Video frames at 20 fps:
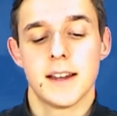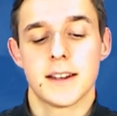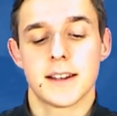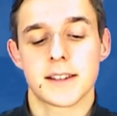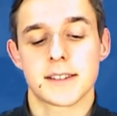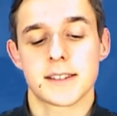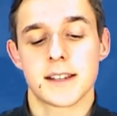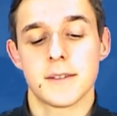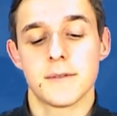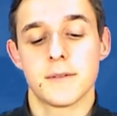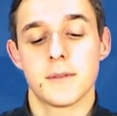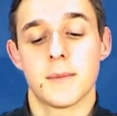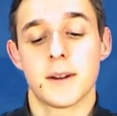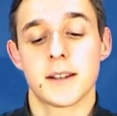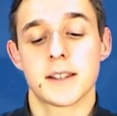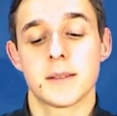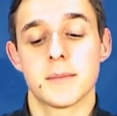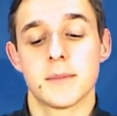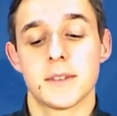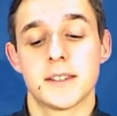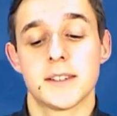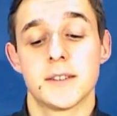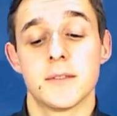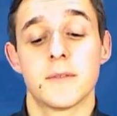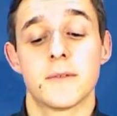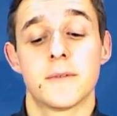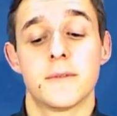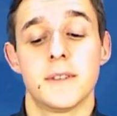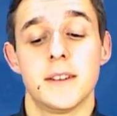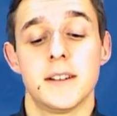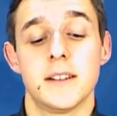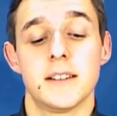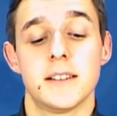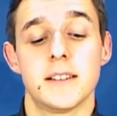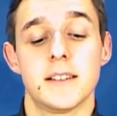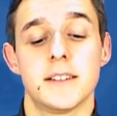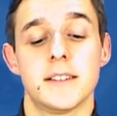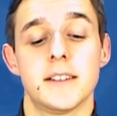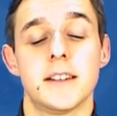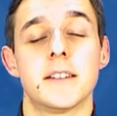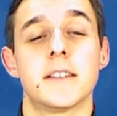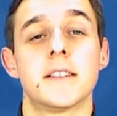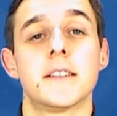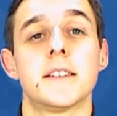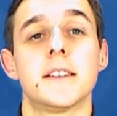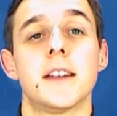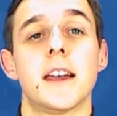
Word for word: Das sei für manche Beziehungen viel, in denen